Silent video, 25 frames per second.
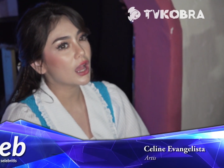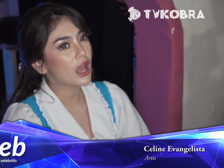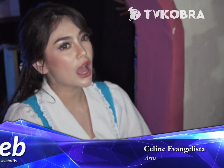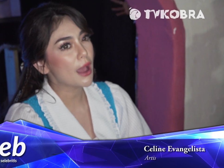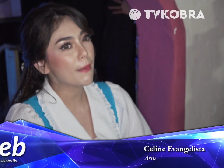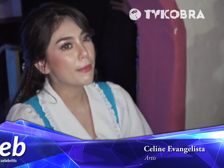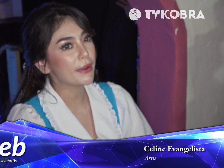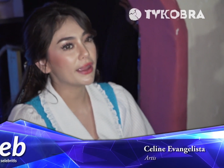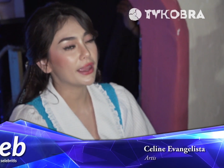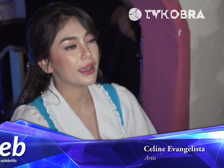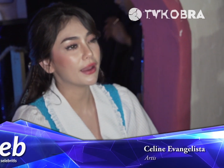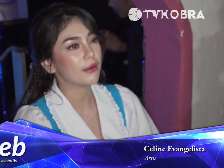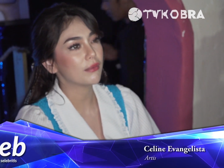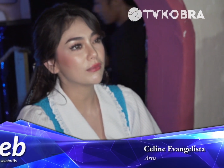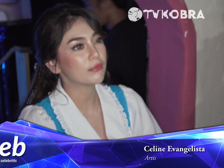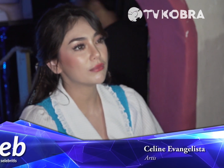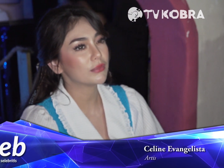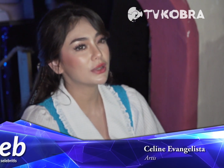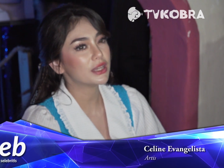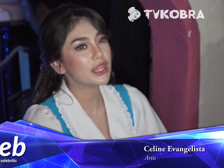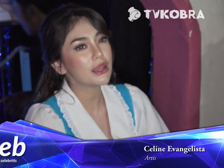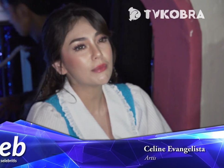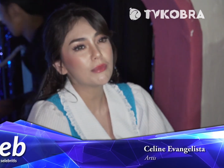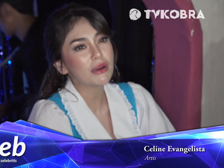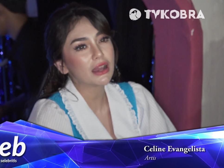apa ya
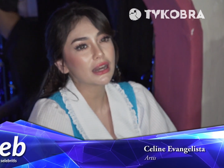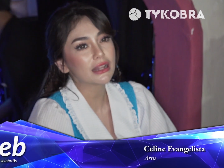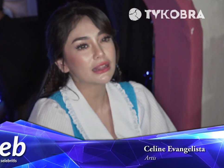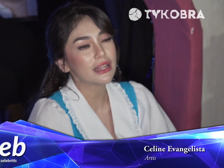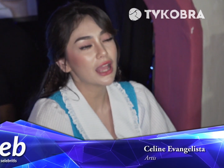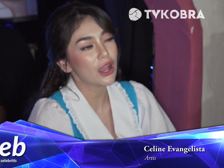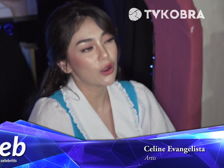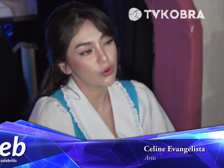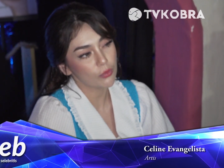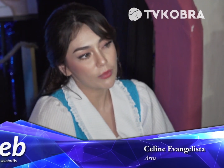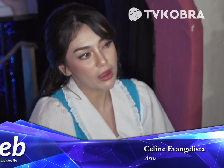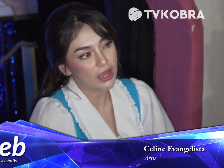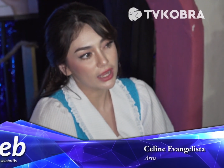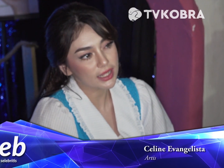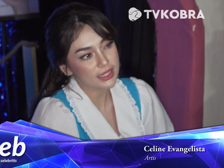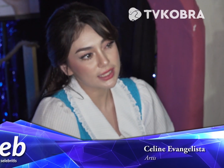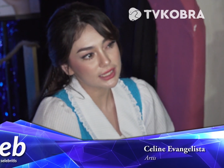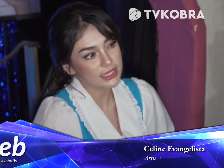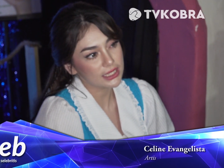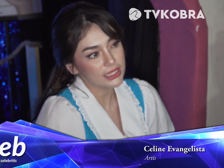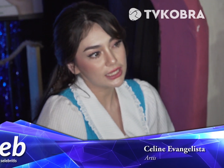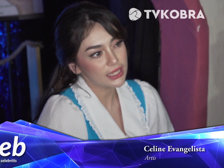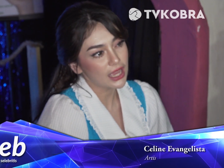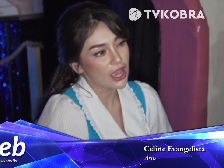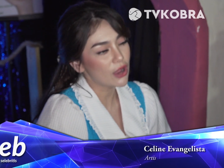dia mengerti aku banget
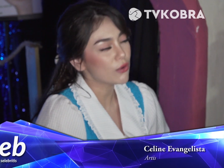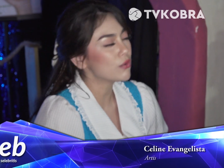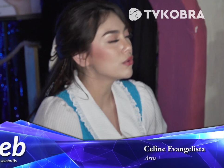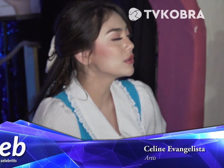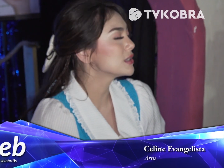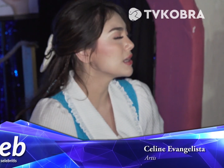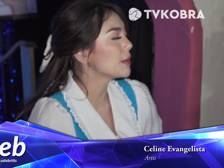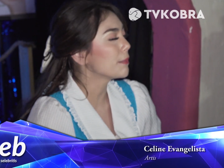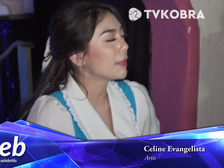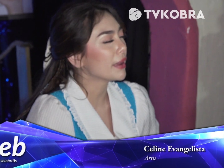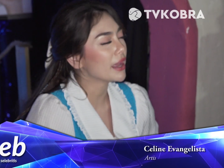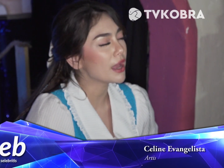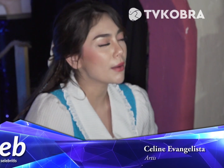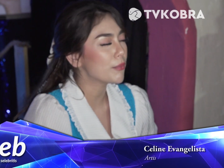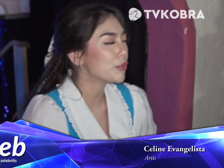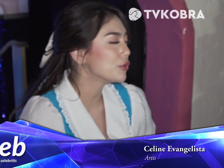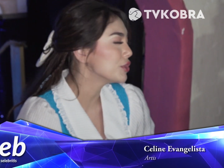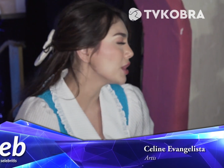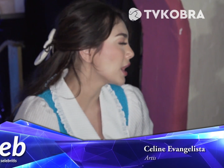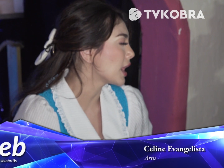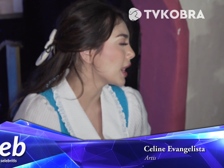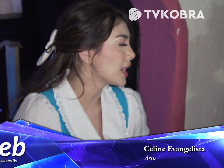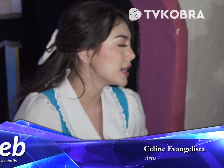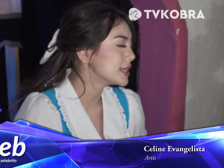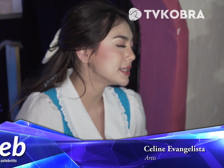sih aku sampai nggak
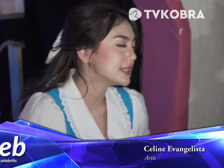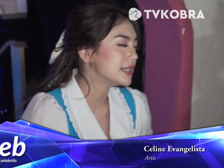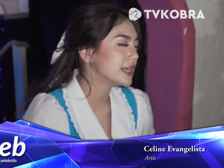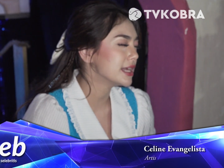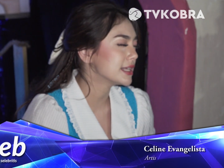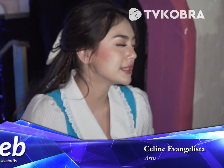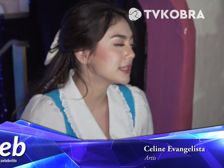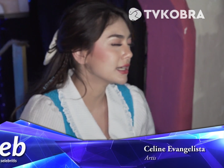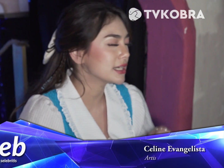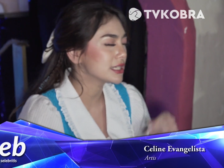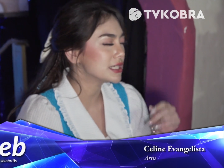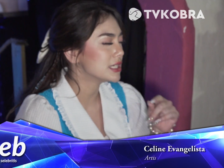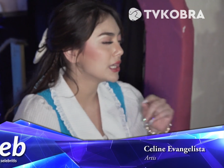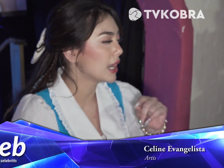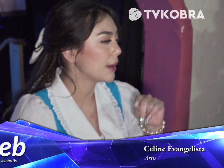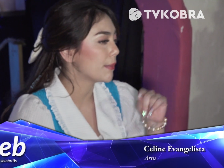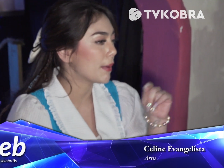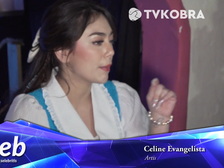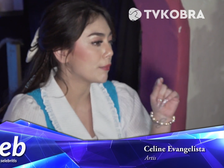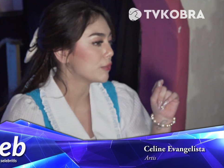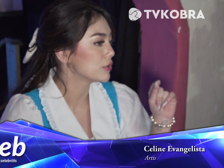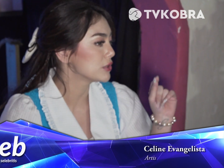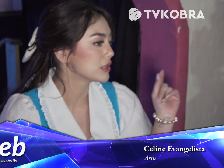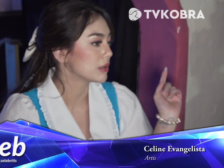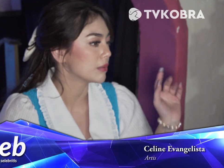punya rahasia sekecil
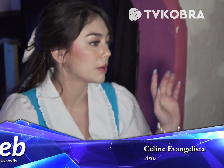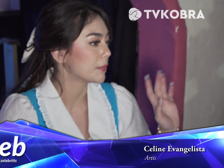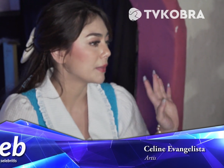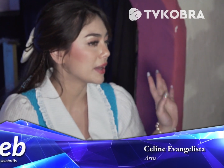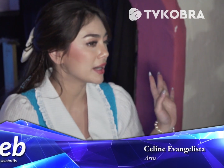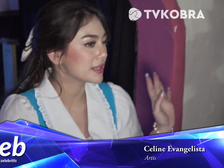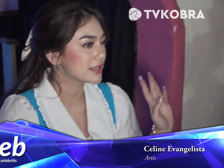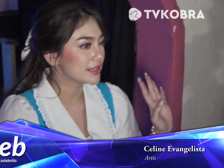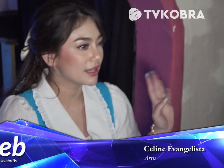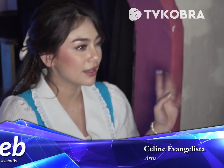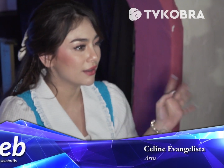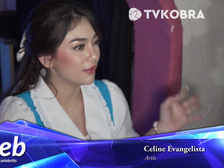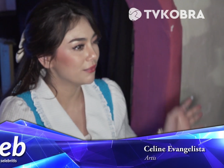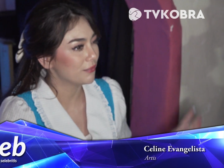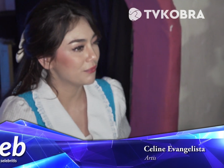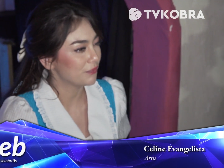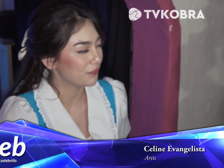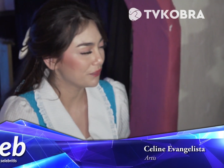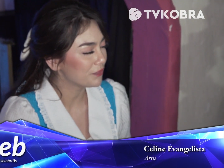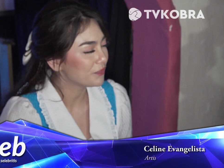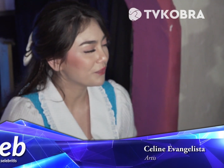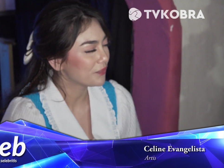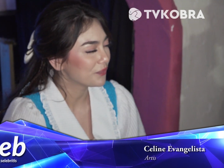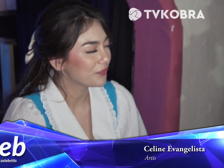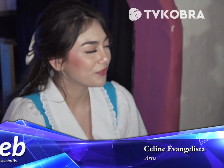apapun sama Marcel
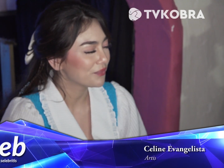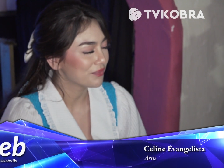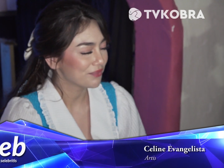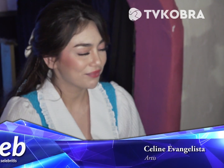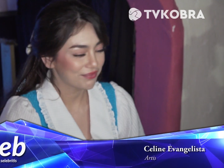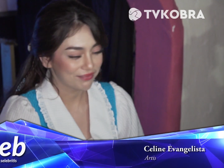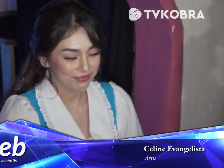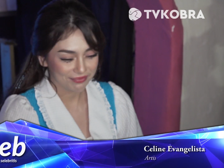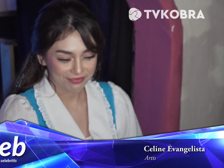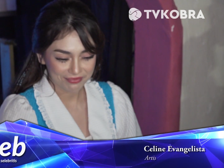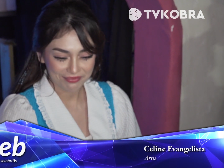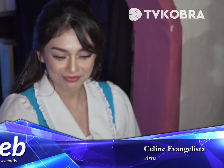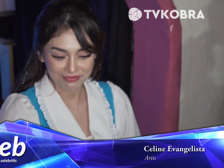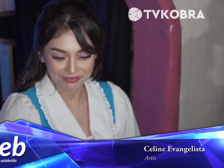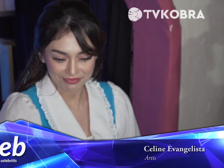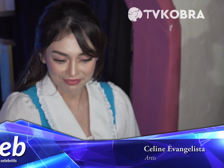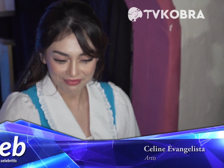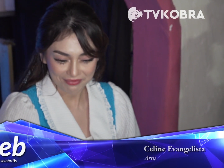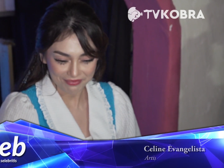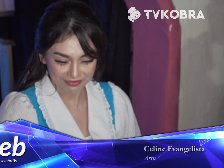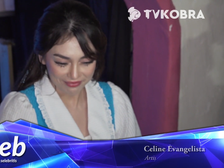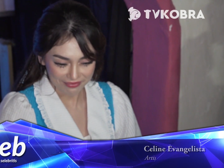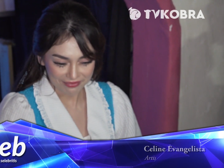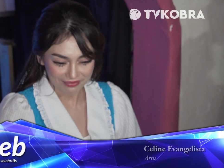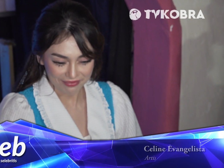nyambung dan terbuka
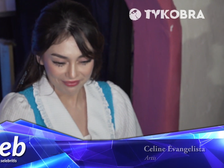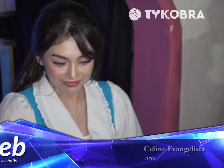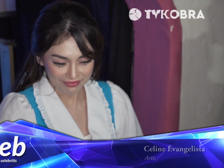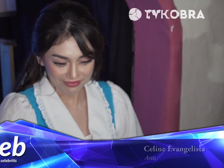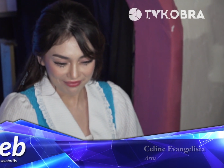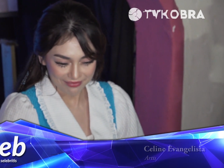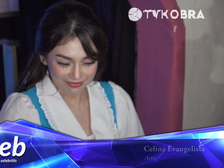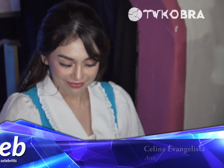ya mbak ya, saling